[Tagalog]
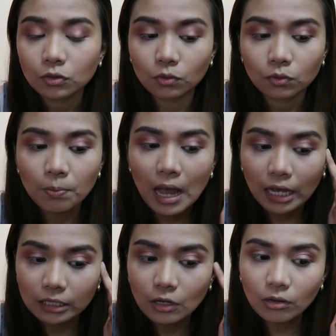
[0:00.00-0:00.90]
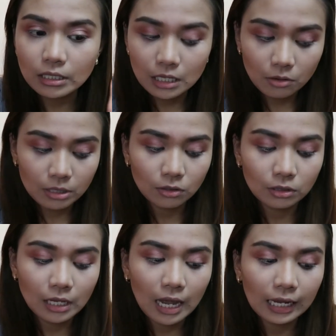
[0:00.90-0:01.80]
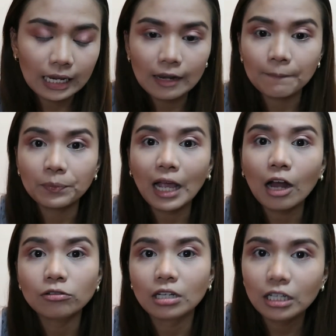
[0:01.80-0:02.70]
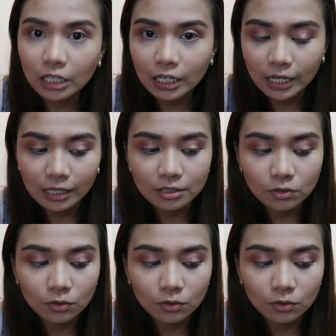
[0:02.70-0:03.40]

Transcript: So, pangit daw kasi gawin yun dahil kakaroon ka ng wrinkles.